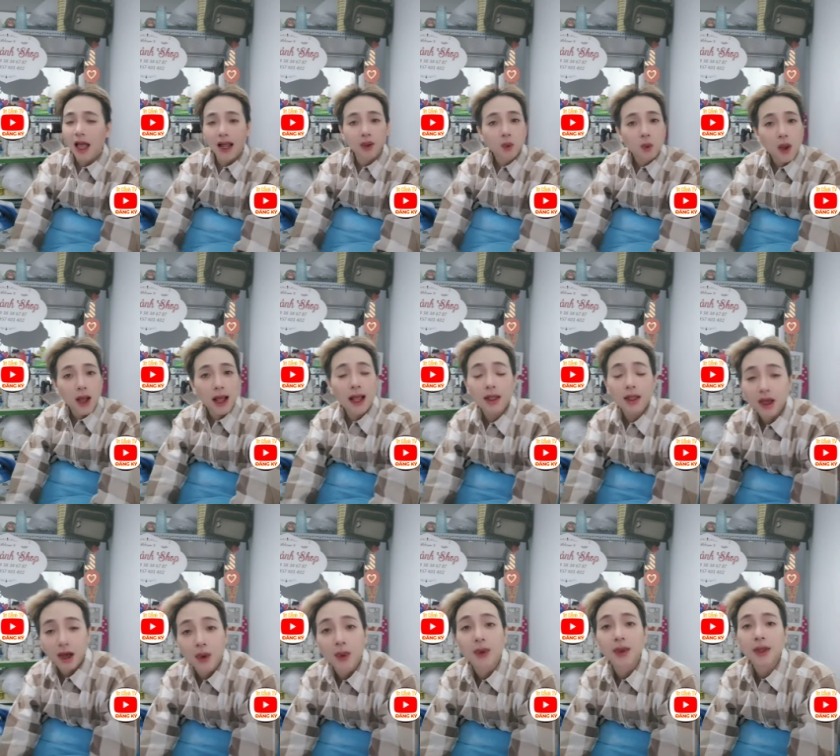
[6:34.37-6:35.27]
ảnh quá
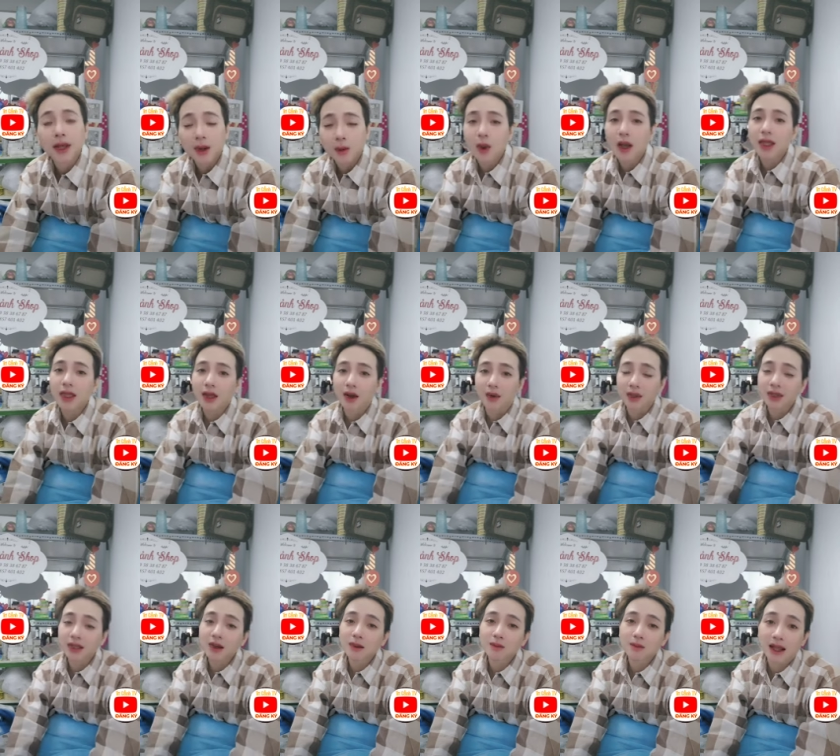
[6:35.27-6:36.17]
giỏi ảnh quá giỏi
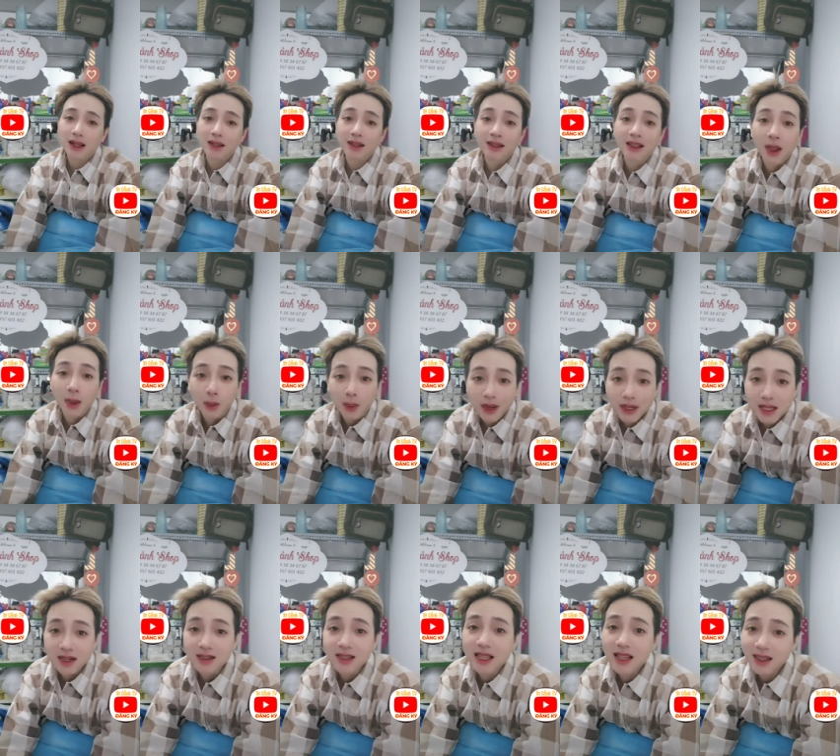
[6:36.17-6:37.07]
nhưng mà liệu cái
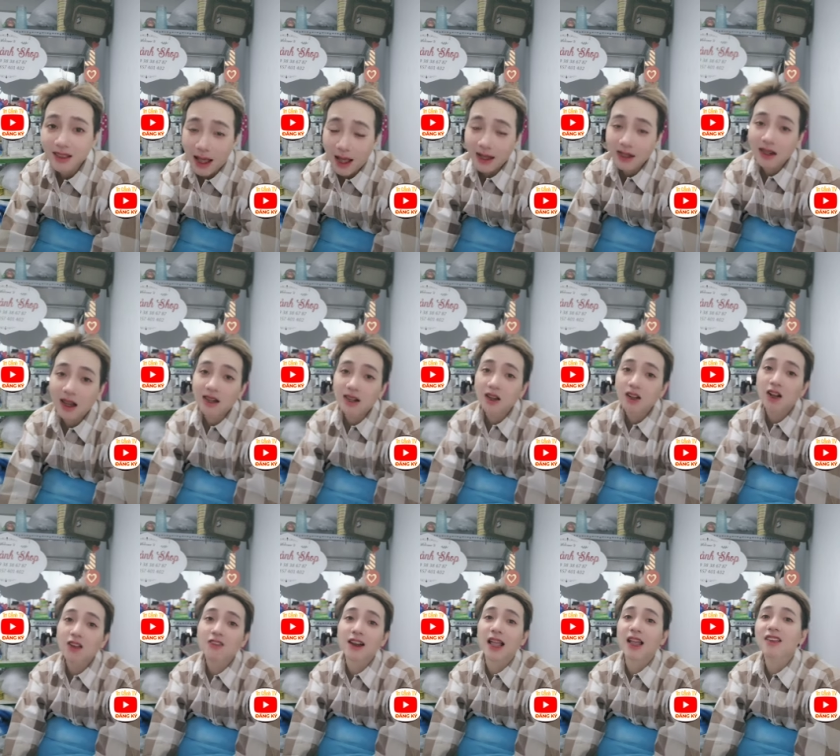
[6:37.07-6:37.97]
sự chiến thắng đó nó
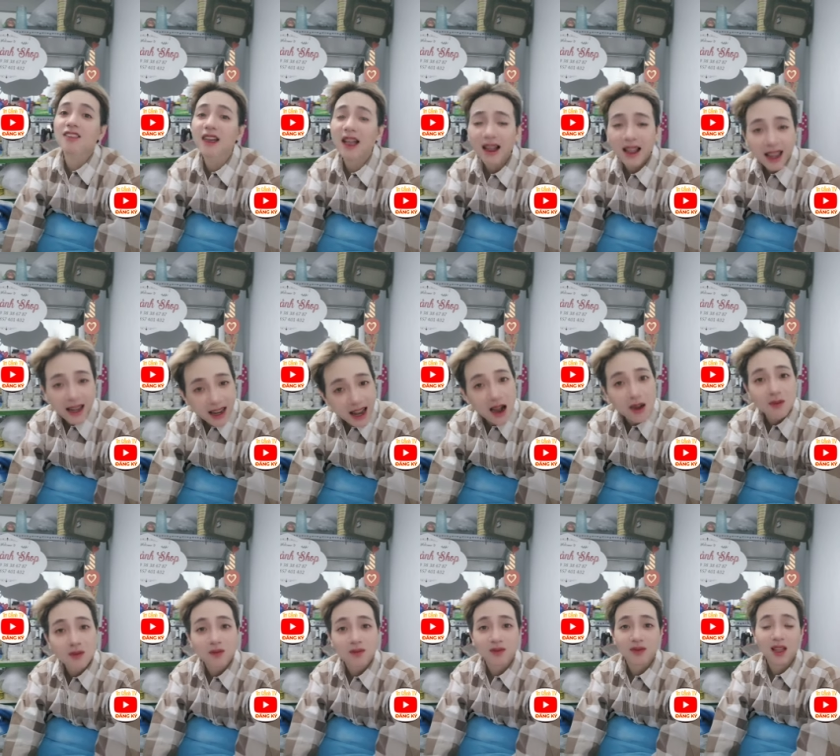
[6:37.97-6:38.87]
có vẻ vang hay
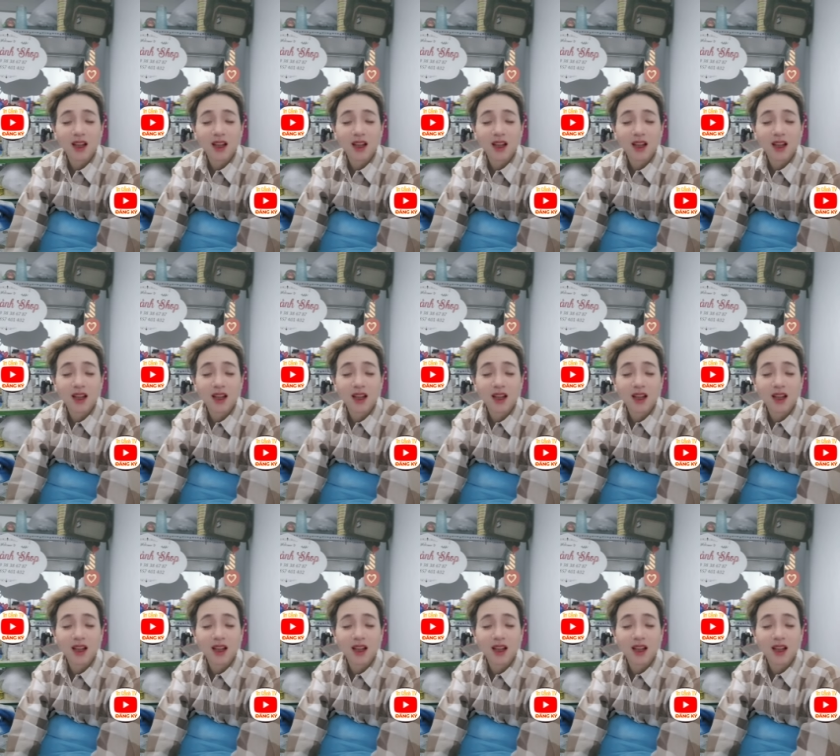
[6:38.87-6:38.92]
không